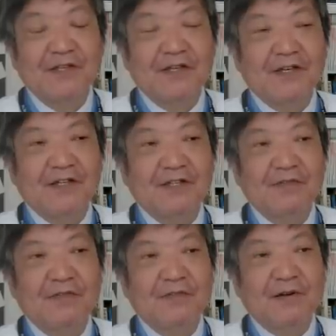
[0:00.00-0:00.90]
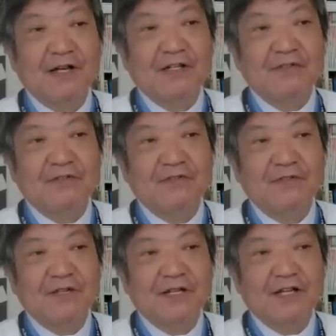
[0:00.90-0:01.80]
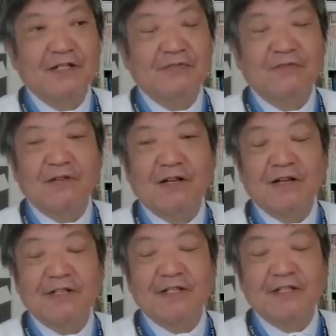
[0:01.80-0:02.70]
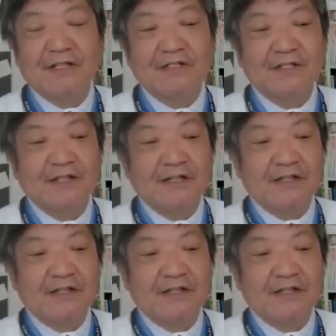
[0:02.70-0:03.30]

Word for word: えー、でも、まあ、あのこれが取っかかりでしてですね